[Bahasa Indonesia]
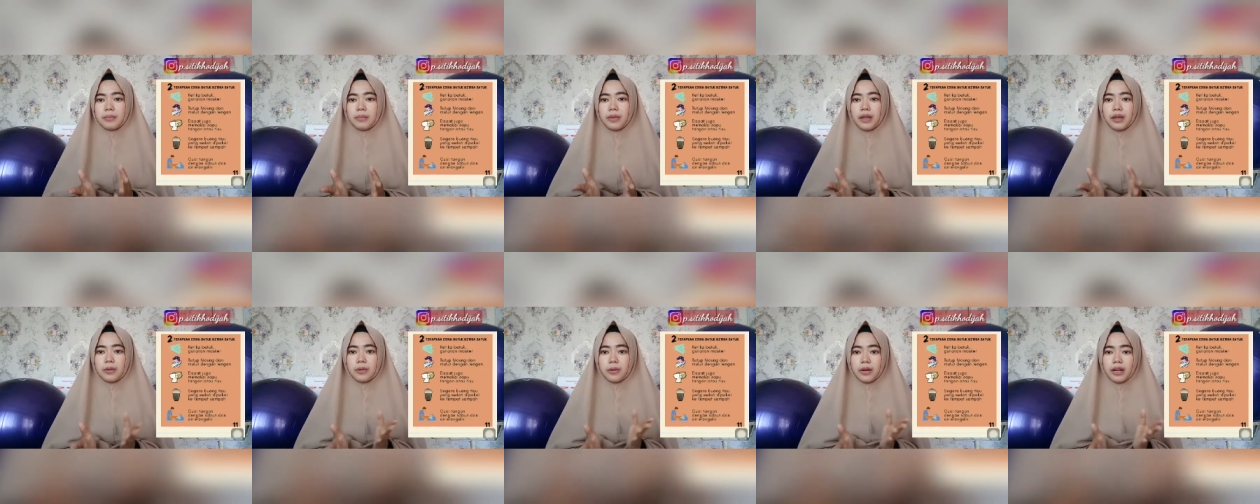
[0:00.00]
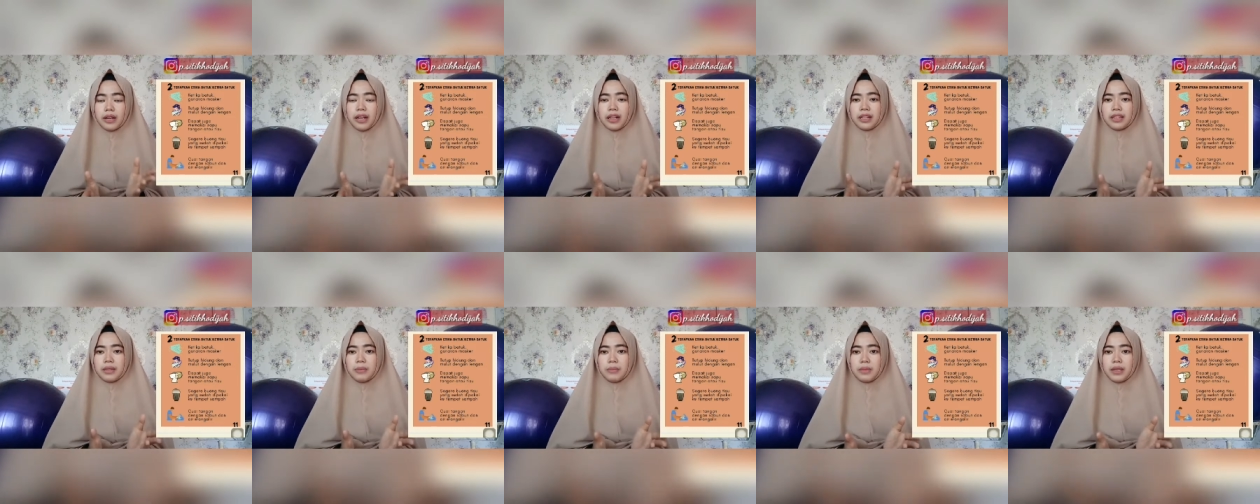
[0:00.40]
melakukan
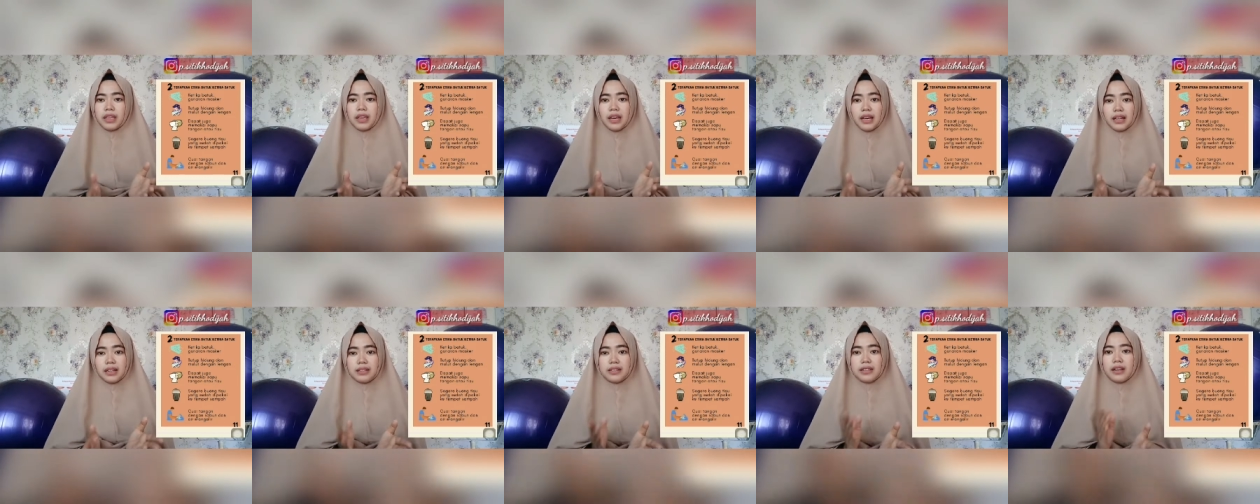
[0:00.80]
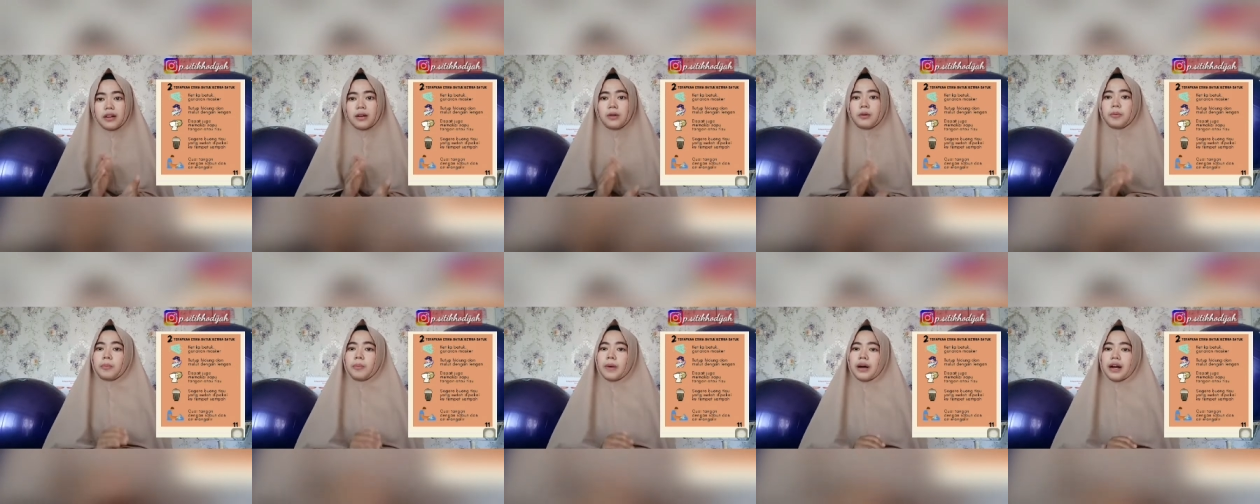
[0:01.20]
hal demikian
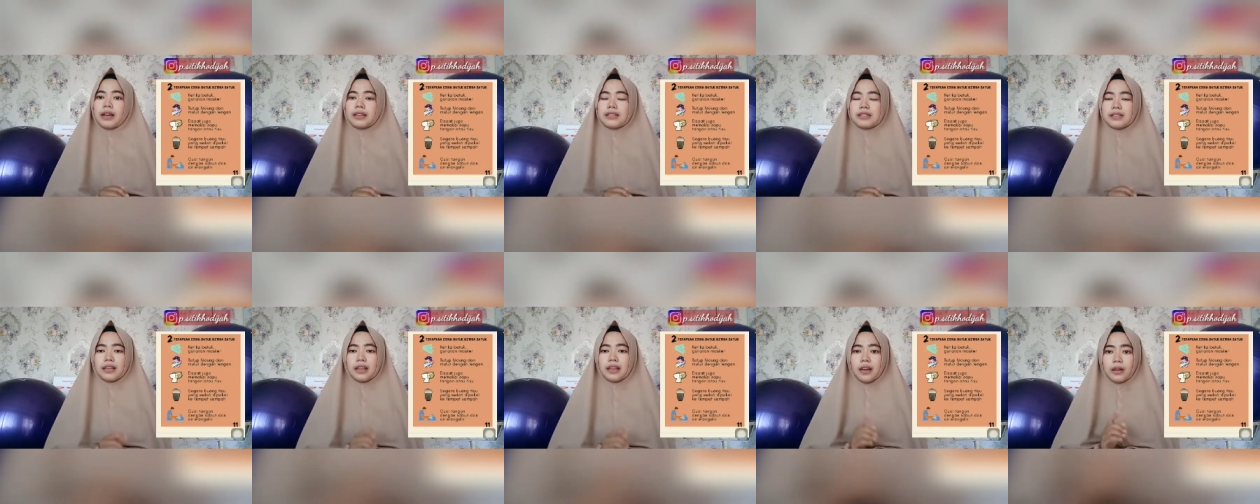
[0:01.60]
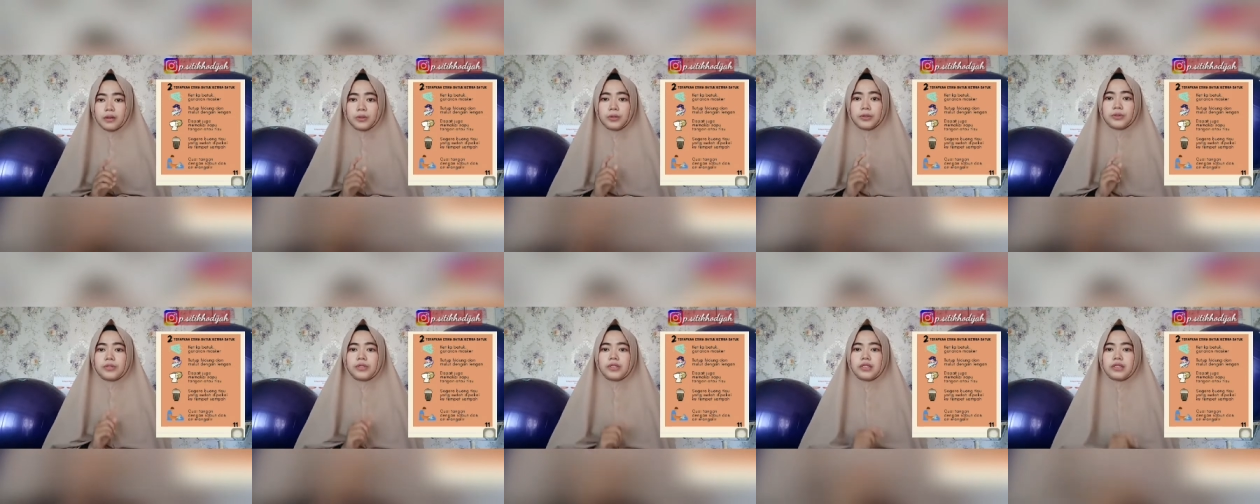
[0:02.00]
jangan lupa
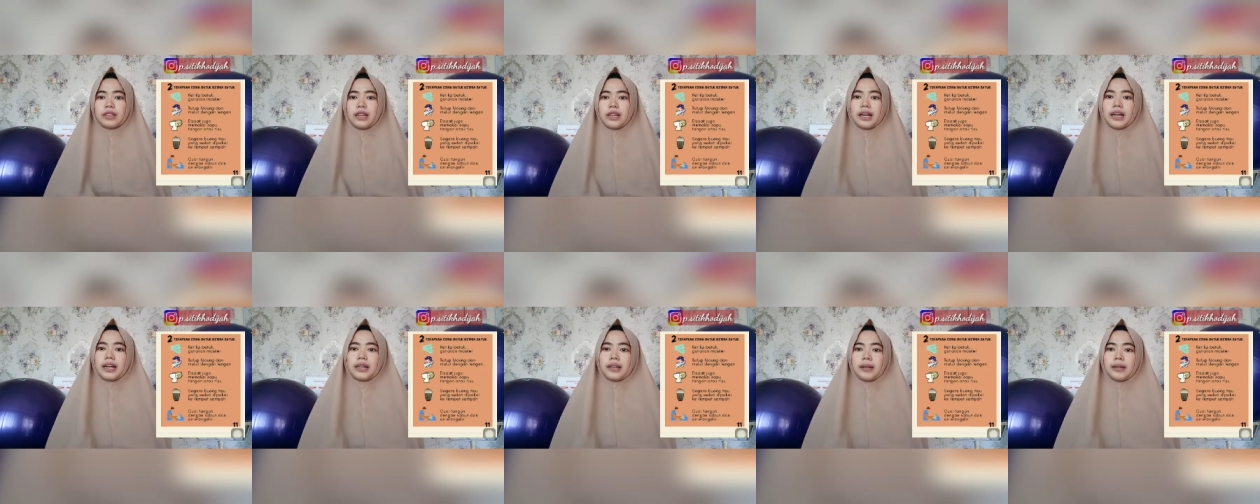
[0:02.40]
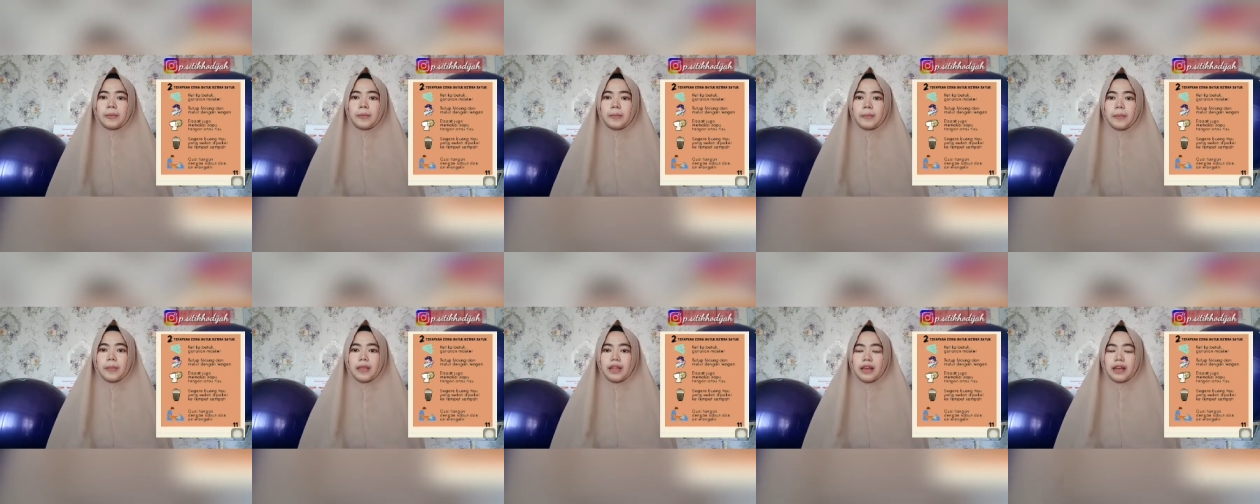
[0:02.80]
selalu cuci tangan
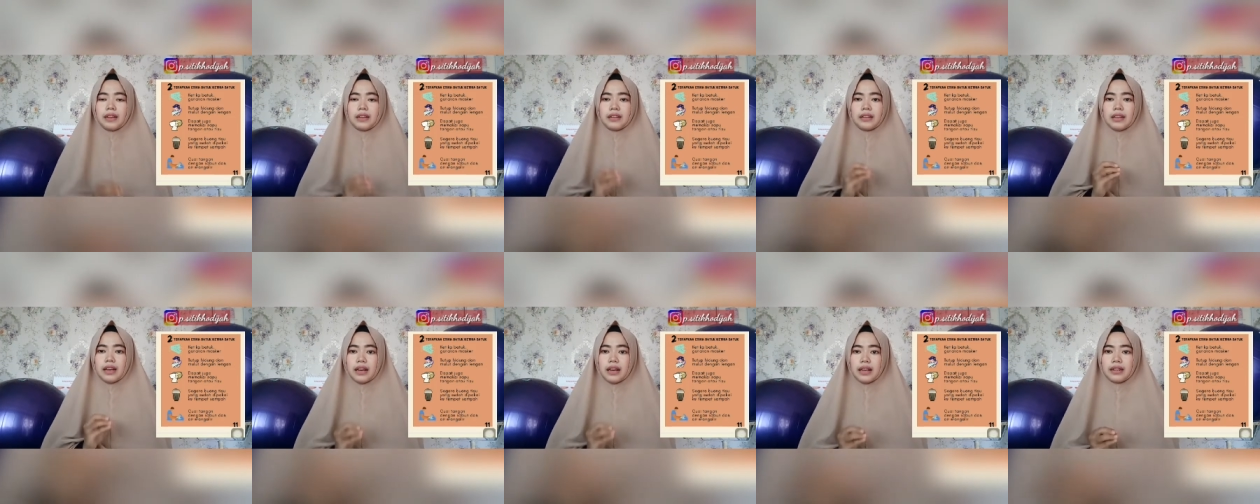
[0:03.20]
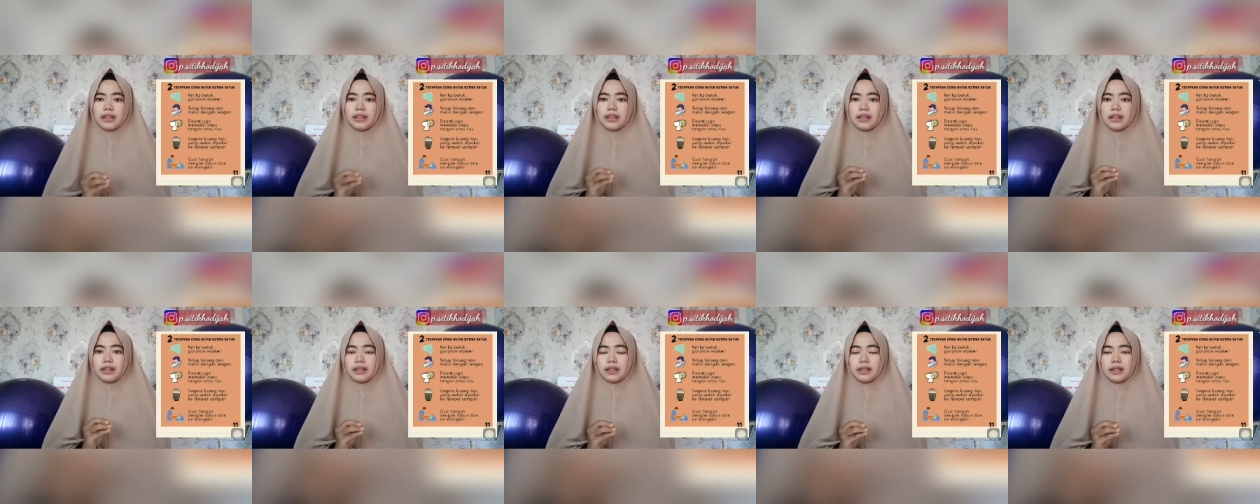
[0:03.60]

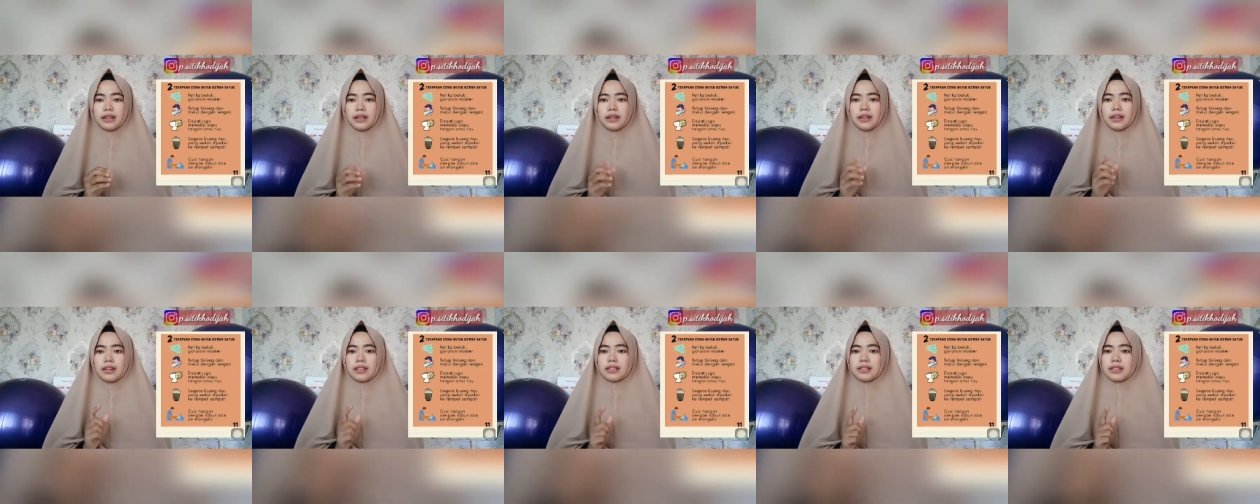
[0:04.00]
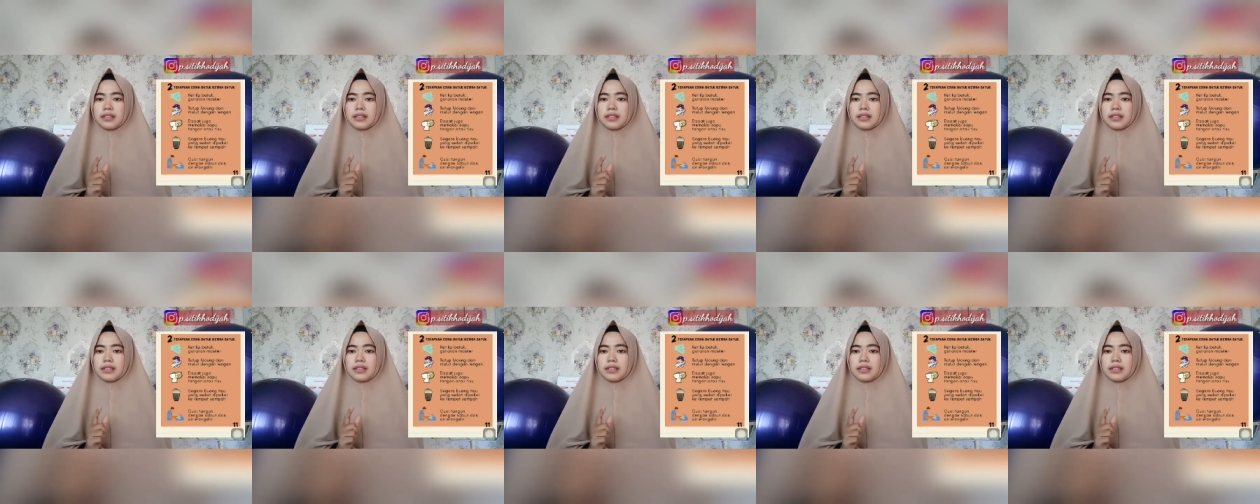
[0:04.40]
dan uh,